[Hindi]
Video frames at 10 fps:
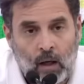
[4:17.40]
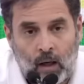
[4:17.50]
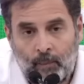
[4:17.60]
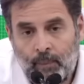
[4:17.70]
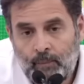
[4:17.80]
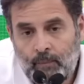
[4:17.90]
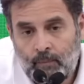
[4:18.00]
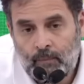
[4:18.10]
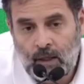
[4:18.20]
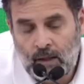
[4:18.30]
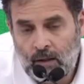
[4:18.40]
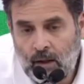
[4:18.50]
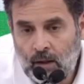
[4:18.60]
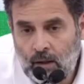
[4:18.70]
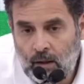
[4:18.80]
अब जहाँ
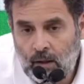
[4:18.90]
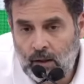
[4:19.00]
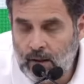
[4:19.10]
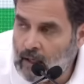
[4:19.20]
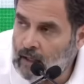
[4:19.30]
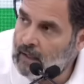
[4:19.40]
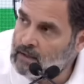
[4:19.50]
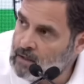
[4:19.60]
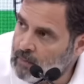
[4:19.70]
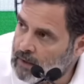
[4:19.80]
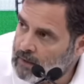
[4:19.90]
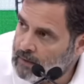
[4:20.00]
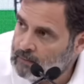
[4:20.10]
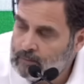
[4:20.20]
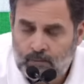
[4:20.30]
तक इंडिया अलायंस की बात है